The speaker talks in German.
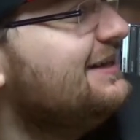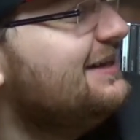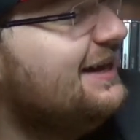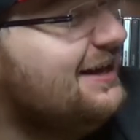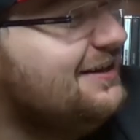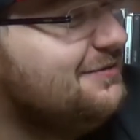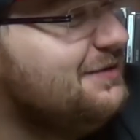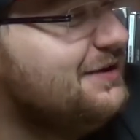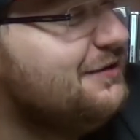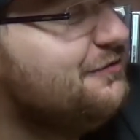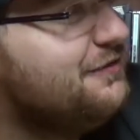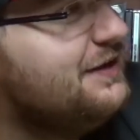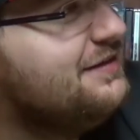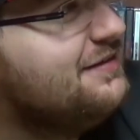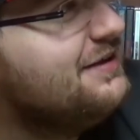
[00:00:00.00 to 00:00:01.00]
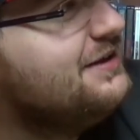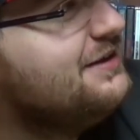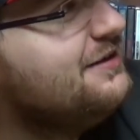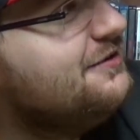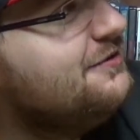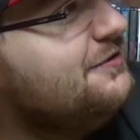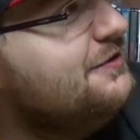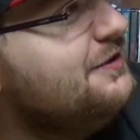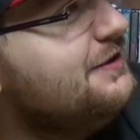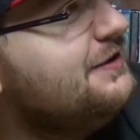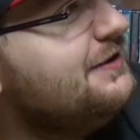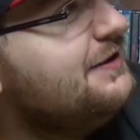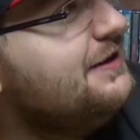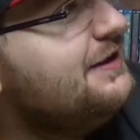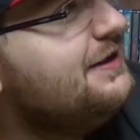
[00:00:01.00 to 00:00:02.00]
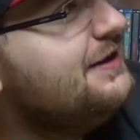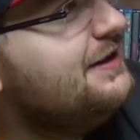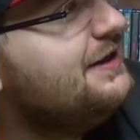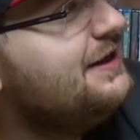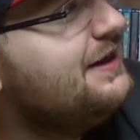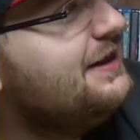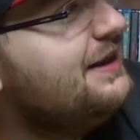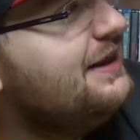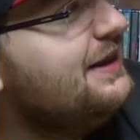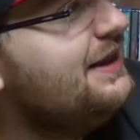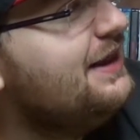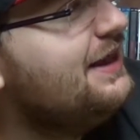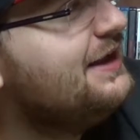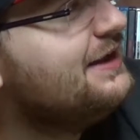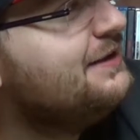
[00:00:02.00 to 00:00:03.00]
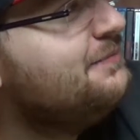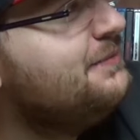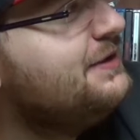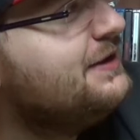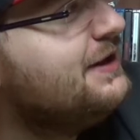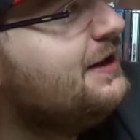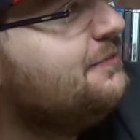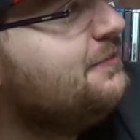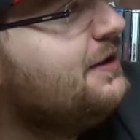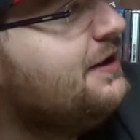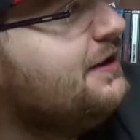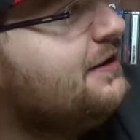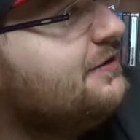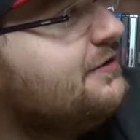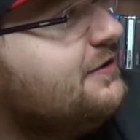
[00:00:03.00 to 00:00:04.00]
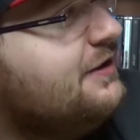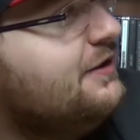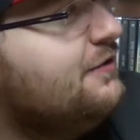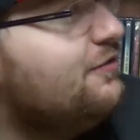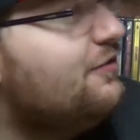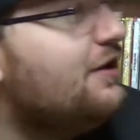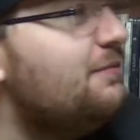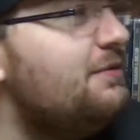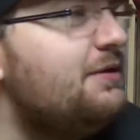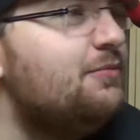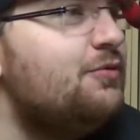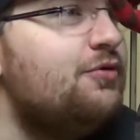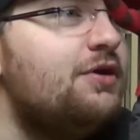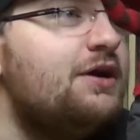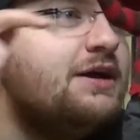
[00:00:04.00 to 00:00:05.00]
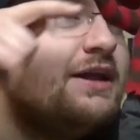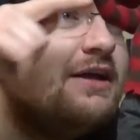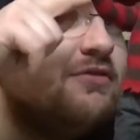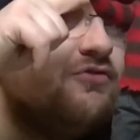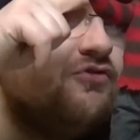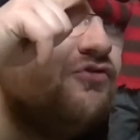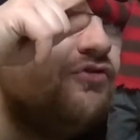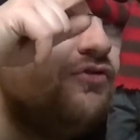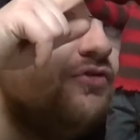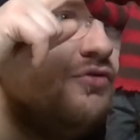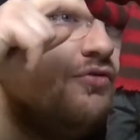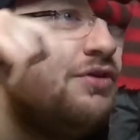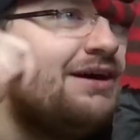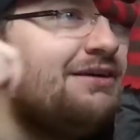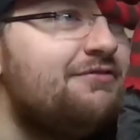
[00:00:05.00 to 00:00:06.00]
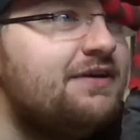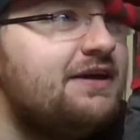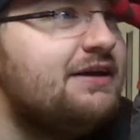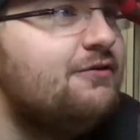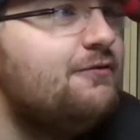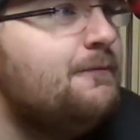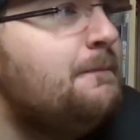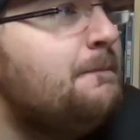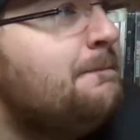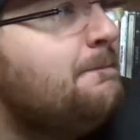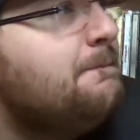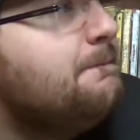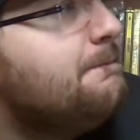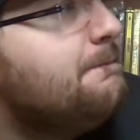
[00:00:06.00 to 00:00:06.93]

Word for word: Also mir gefällt es richtig gut. Leck mich am Arsch. Sogar mit dem Ohr, da so ein Stück Ohr weg oben.